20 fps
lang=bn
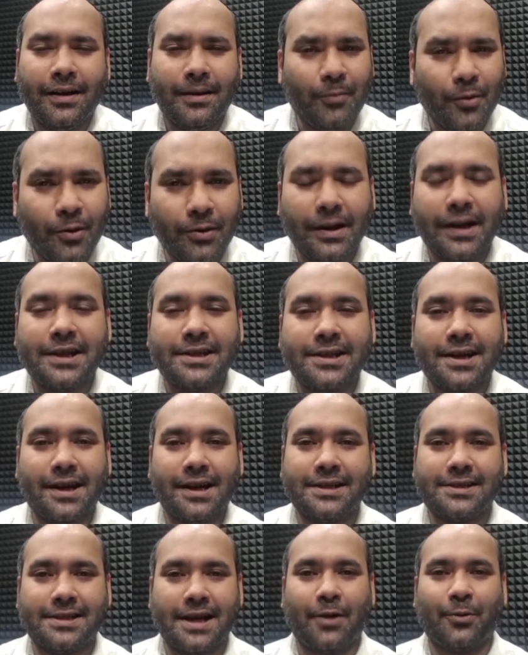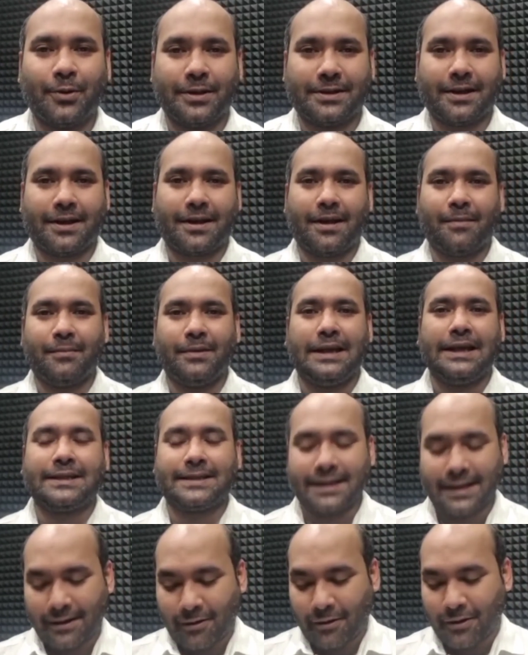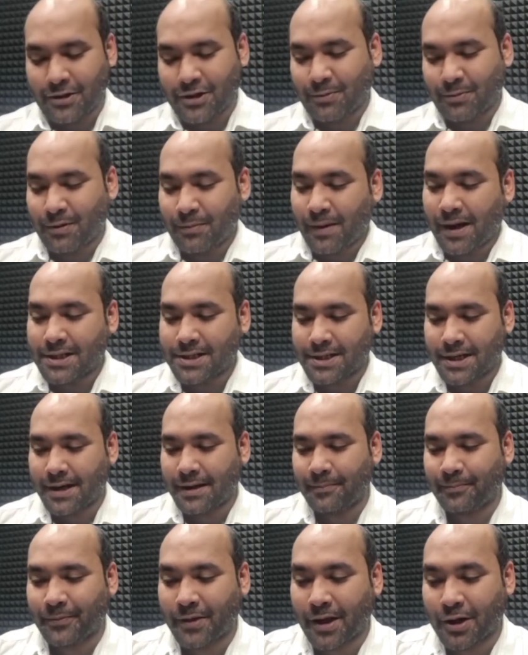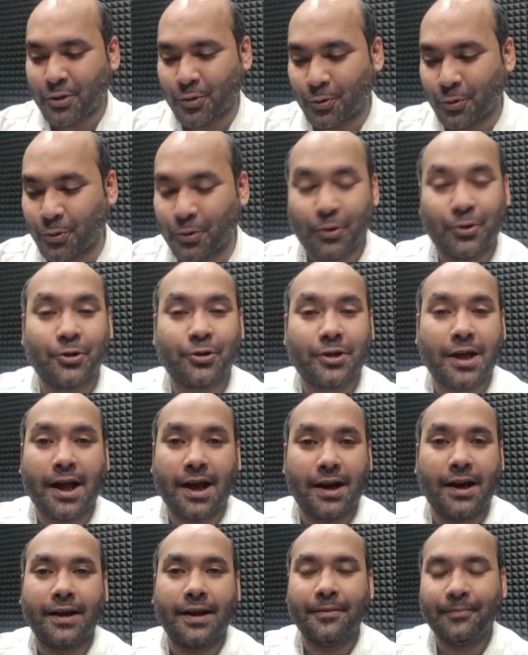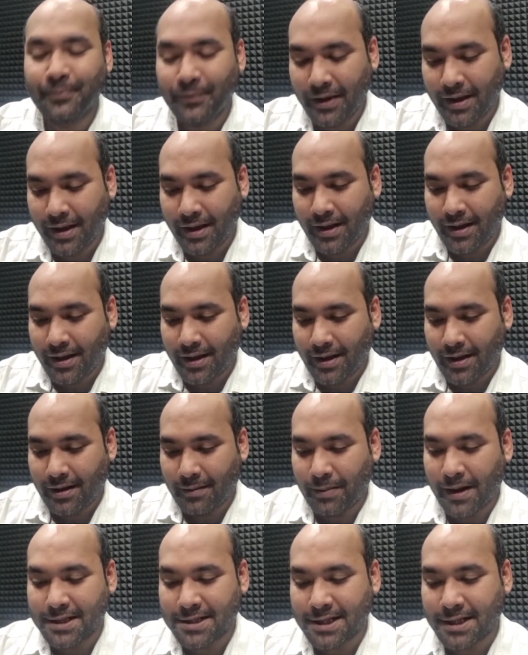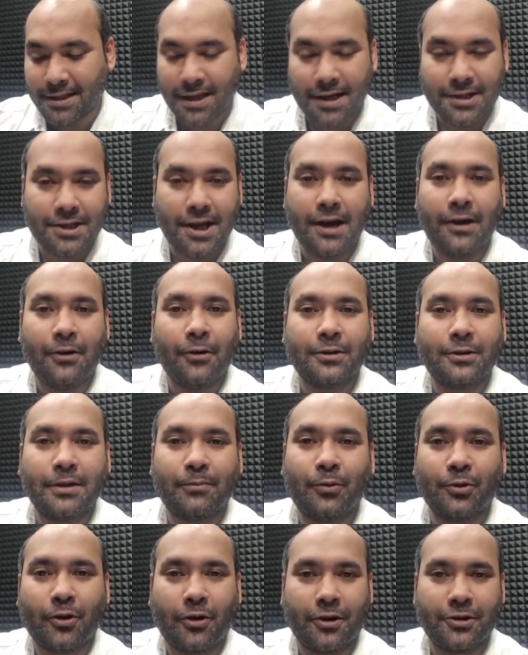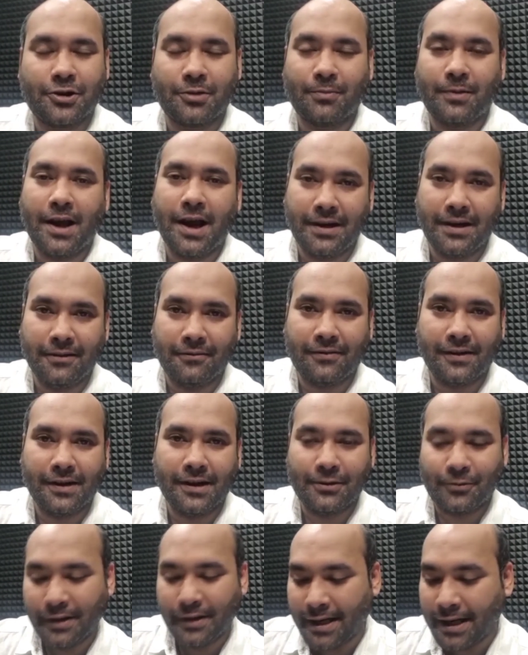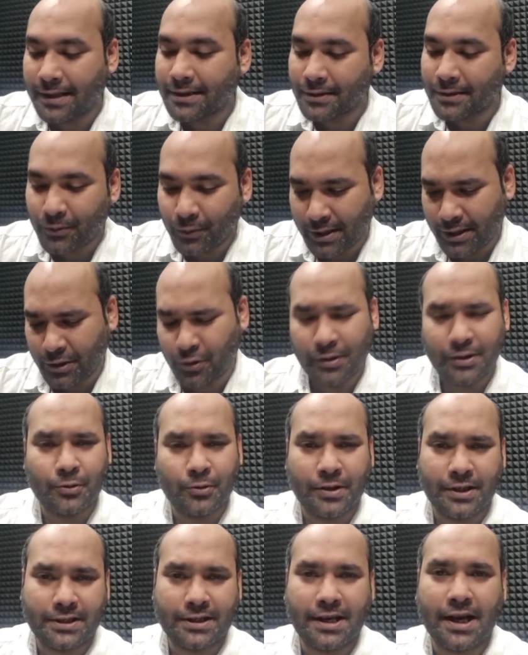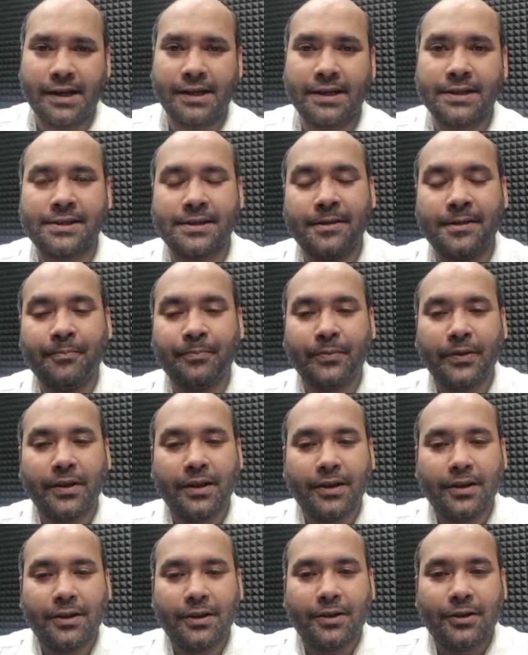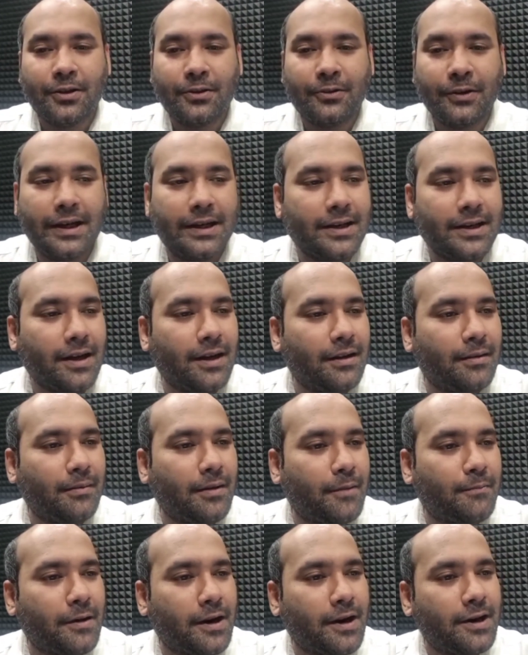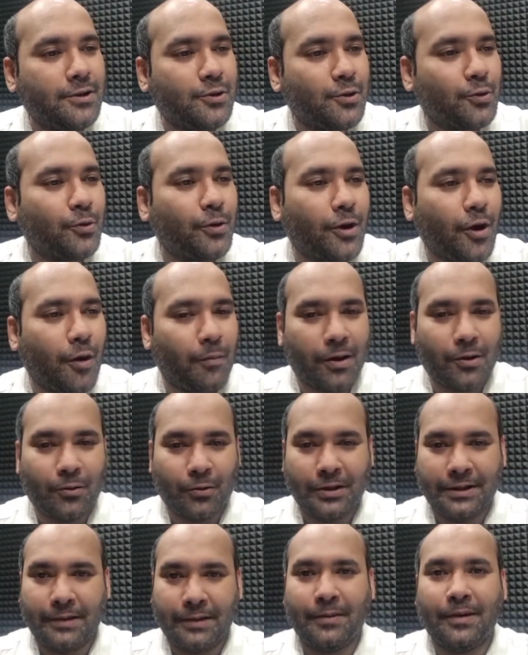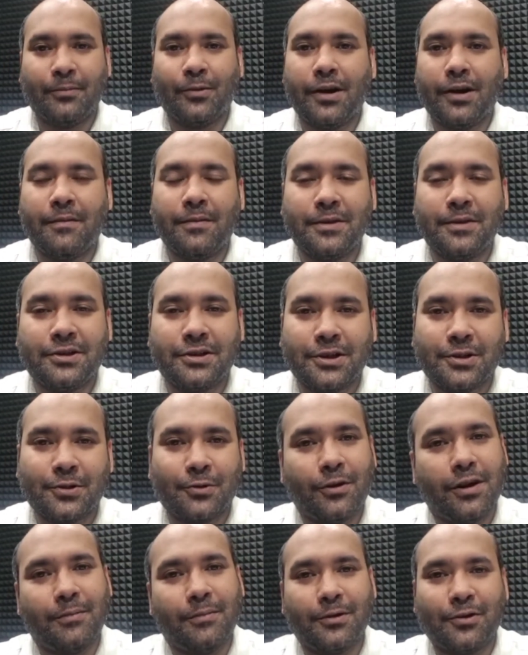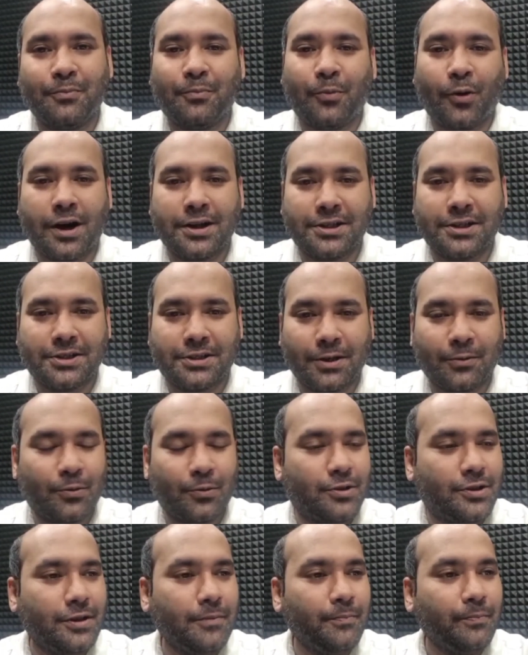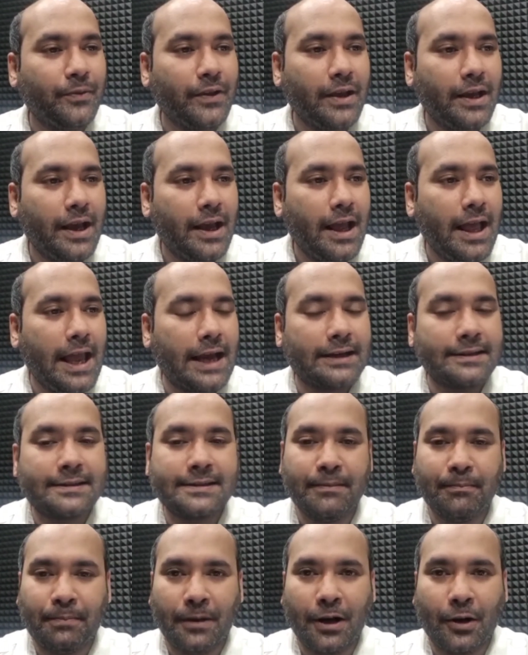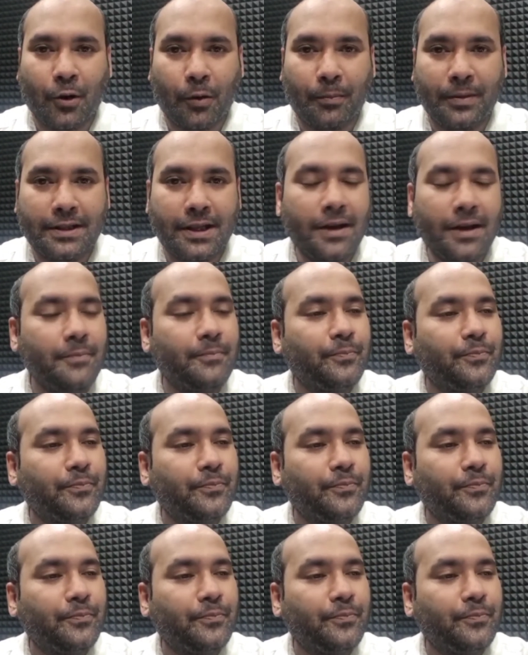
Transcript: এবং এডিশনালি যা হয়ে থাকে আমি লিখতে গেলে অনেক সময় ভাষা তার সৌন্দর্যতা হারায় ভাষা তার শালীনতা বোধ অনেক সময় হারিয়ে ফেলে তো এই ক্ষেত্রেও কিছু কিছু ক্ষেত্রে হারিয়েছে তো এটা আপনারা নিজগুণে ক্ষমা করে দেবেন বলে আমি বিশ্বাস করি আমি একটু পড়ার চেষ্টা করছি একটা সিম্পল কবিতা